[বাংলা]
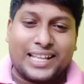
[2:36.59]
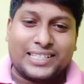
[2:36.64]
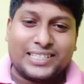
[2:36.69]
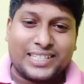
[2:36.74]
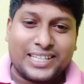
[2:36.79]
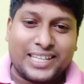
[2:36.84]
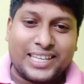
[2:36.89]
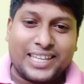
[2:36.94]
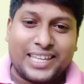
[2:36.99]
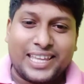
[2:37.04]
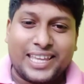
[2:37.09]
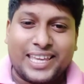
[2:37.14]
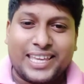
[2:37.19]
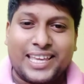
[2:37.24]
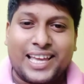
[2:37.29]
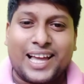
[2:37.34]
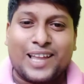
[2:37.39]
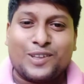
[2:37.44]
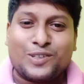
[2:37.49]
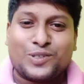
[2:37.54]
আজকের
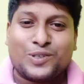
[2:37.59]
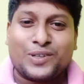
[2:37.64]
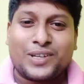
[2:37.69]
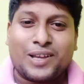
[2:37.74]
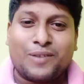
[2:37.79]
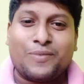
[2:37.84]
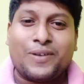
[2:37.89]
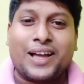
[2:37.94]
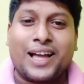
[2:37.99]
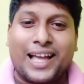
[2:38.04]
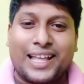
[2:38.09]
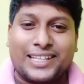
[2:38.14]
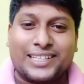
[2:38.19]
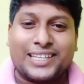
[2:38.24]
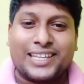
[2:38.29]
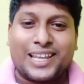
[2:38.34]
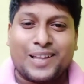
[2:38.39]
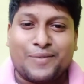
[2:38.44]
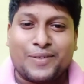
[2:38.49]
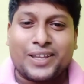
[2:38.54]
এই আলোচনা বা
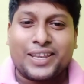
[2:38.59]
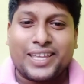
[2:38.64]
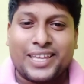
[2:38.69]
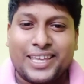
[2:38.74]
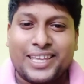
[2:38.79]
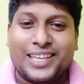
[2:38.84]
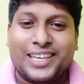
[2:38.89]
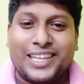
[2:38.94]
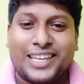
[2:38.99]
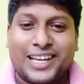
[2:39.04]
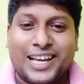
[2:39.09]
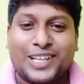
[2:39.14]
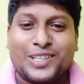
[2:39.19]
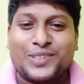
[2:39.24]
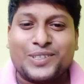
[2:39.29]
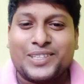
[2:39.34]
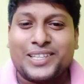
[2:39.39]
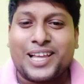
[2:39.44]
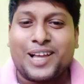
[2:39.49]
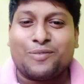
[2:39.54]
আজকের আমার এই লেখা
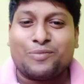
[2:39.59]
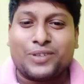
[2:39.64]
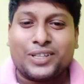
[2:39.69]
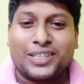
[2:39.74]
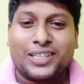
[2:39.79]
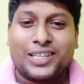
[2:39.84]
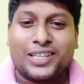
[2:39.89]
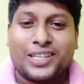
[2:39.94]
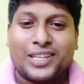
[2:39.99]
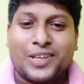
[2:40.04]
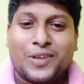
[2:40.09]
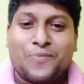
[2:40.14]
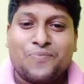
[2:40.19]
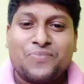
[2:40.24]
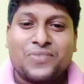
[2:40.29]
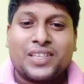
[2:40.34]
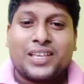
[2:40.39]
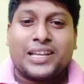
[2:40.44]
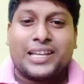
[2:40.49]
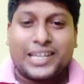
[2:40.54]
যদি আপনাদের
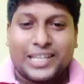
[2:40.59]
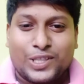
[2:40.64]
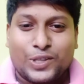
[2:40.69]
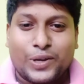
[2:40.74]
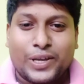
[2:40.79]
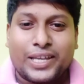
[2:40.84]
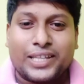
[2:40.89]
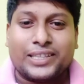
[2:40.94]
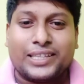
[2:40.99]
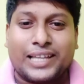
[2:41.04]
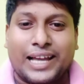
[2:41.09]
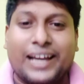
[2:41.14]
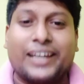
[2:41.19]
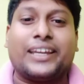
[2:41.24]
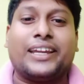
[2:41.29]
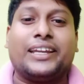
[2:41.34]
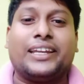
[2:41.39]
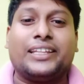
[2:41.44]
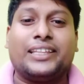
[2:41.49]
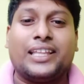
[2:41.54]
হৃদয়ে
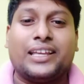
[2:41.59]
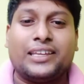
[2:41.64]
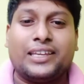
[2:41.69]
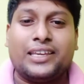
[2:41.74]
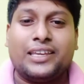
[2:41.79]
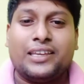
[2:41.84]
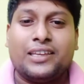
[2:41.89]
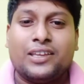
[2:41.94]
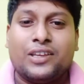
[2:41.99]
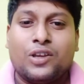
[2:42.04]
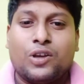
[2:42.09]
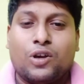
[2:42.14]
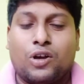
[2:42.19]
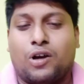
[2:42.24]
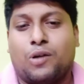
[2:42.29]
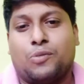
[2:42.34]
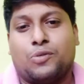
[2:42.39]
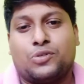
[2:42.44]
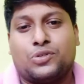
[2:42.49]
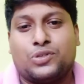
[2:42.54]
দাগ কেটে থাকে
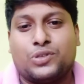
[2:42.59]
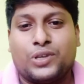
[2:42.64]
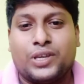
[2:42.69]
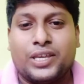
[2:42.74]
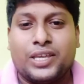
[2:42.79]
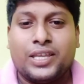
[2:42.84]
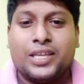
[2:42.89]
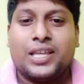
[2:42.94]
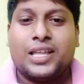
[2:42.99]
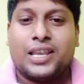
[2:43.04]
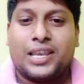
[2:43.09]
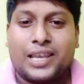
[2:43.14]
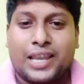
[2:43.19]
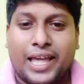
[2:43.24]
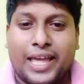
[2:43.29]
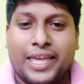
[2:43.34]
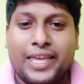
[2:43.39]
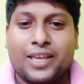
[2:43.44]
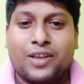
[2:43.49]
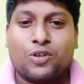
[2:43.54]
অবশ্যই
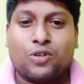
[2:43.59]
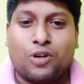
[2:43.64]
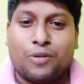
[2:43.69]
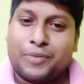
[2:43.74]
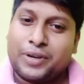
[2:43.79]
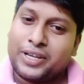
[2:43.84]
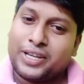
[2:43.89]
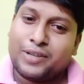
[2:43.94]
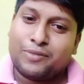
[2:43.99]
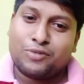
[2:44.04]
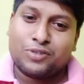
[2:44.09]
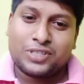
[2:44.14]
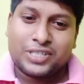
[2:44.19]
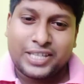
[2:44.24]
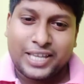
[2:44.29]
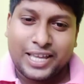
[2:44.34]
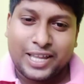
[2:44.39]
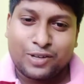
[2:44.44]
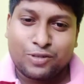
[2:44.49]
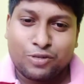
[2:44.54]
লাইক কমেন্ট এবং
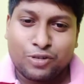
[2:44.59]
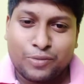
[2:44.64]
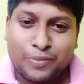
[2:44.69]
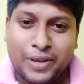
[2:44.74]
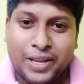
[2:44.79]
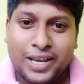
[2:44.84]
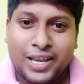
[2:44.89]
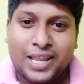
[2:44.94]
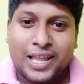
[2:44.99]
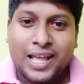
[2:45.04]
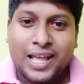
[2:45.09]
শেয়ার করবেন